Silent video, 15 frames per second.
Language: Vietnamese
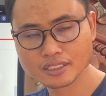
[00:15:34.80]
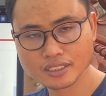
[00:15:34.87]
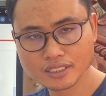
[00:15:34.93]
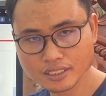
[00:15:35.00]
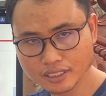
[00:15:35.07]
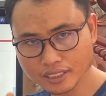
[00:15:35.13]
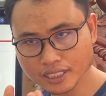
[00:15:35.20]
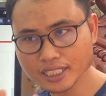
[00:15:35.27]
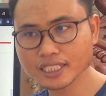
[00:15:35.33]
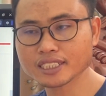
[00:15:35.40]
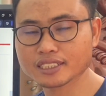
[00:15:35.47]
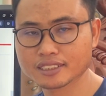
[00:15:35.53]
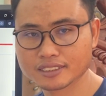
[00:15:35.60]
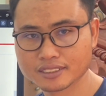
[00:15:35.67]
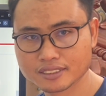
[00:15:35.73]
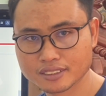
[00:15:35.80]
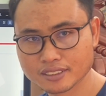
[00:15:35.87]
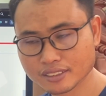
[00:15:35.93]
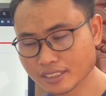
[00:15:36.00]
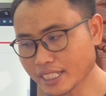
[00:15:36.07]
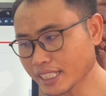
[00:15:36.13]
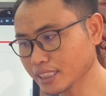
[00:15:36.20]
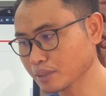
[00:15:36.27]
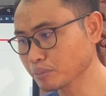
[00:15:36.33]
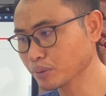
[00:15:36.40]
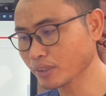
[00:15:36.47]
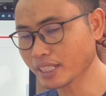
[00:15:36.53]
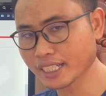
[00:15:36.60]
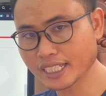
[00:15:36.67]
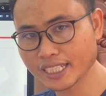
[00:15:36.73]
năng đây chỉ mù
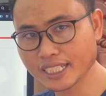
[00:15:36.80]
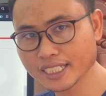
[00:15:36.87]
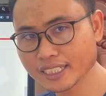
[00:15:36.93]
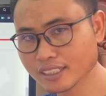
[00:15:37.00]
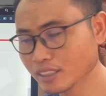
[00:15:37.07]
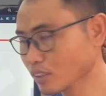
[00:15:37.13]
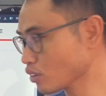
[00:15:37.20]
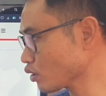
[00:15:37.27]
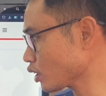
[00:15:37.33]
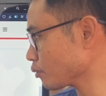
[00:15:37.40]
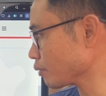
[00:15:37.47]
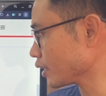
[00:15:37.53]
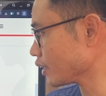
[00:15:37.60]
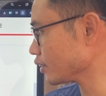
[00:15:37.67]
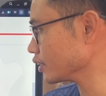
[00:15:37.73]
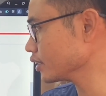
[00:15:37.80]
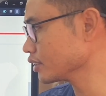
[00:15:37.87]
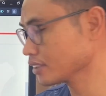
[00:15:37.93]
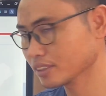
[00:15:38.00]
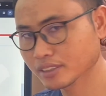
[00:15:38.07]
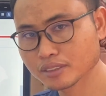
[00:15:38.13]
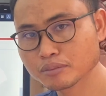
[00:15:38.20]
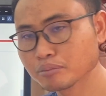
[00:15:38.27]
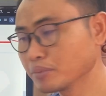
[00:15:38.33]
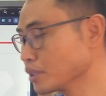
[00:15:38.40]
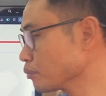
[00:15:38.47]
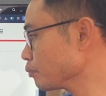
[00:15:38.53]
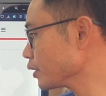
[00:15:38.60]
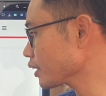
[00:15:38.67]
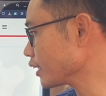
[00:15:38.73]
là hết nom ối
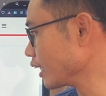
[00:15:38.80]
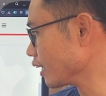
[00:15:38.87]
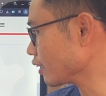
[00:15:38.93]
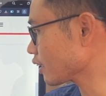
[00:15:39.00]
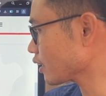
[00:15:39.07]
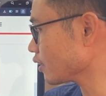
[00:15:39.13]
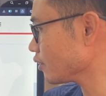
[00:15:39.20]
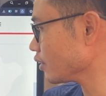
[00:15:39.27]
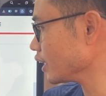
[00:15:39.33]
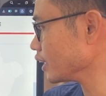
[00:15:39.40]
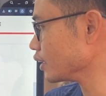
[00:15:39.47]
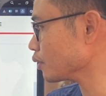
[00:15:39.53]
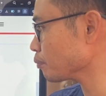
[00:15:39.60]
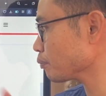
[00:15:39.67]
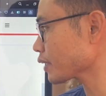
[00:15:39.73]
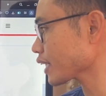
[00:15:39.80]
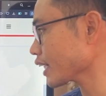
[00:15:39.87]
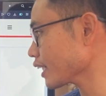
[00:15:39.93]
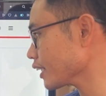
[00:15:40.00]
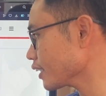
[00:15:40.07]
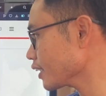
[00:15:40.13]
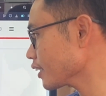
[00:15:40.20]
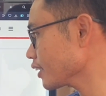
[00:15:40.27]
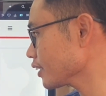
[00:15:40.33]
miền bị thả ong cô hay có pra